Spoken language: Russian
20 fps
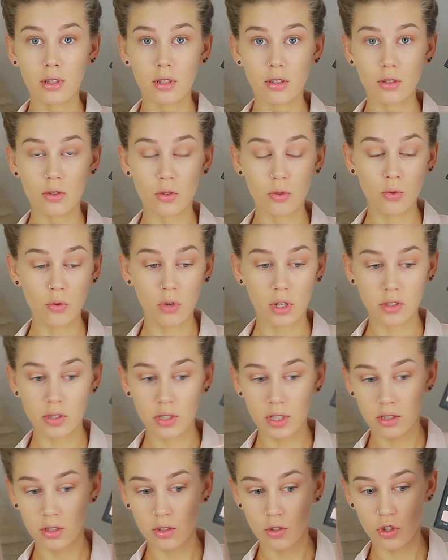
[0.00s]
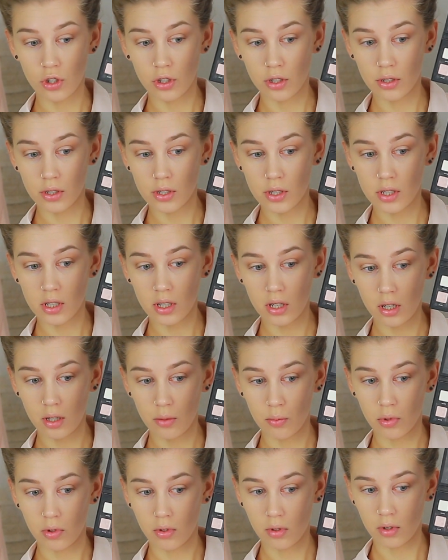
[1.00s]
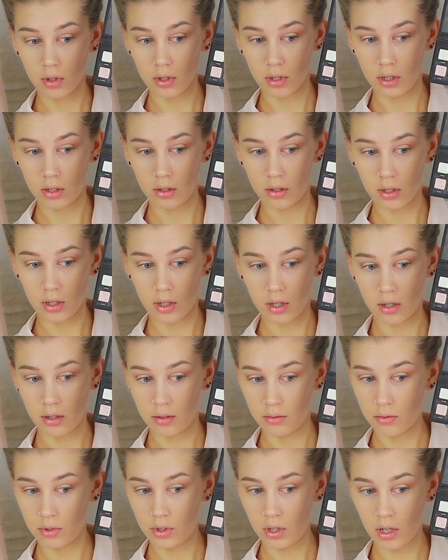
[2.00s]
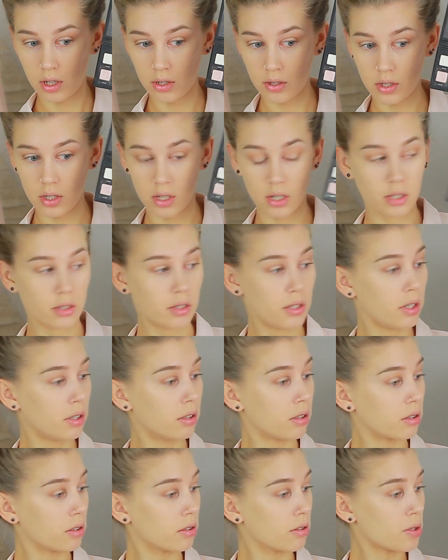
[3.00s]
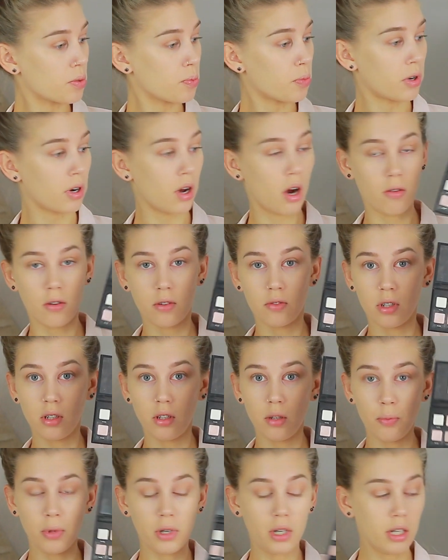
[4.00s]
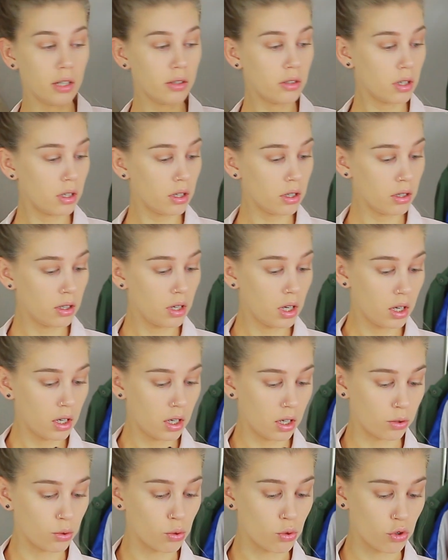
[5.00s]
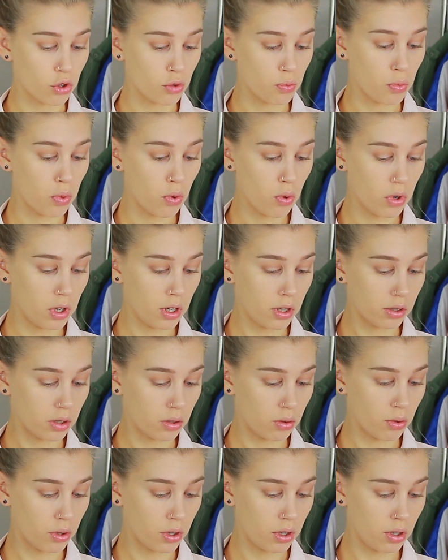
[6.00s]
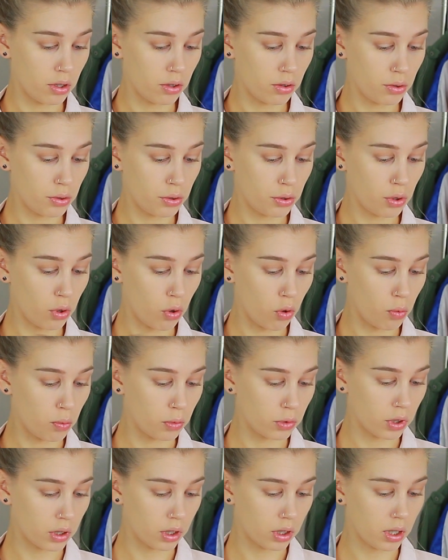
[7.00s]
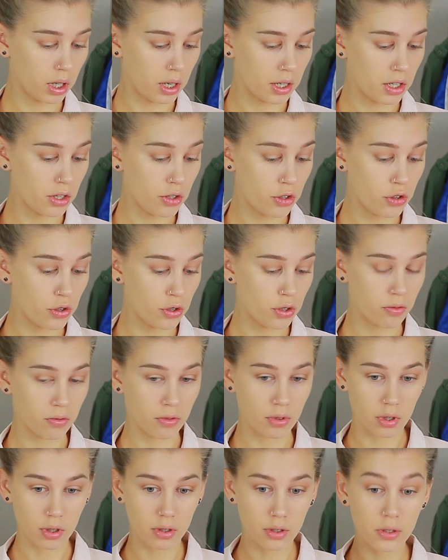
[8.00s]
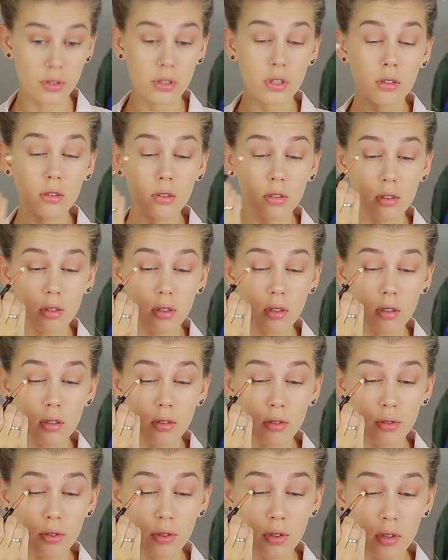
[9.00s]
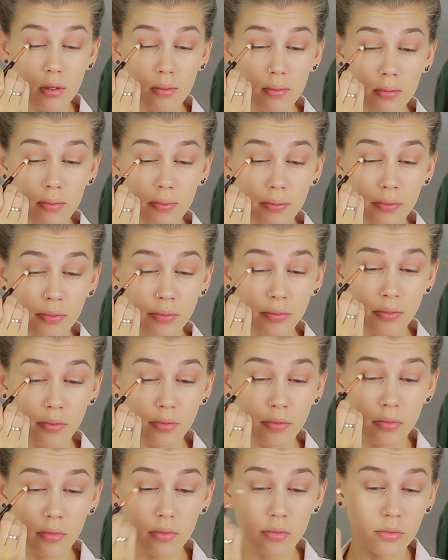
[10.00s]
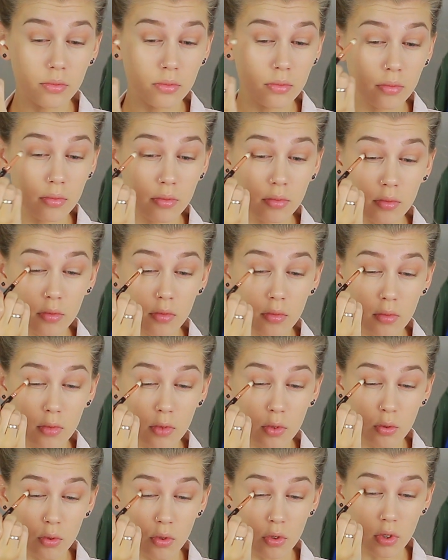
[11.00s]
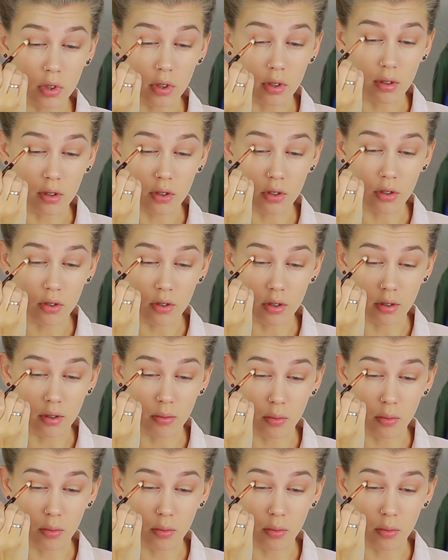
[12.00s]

я нанесу оттеночек Sable. Это третий оттенок справа в этой палетке. Это уже более такой темный коричневый оттенок. И с ним нужно, конечно же,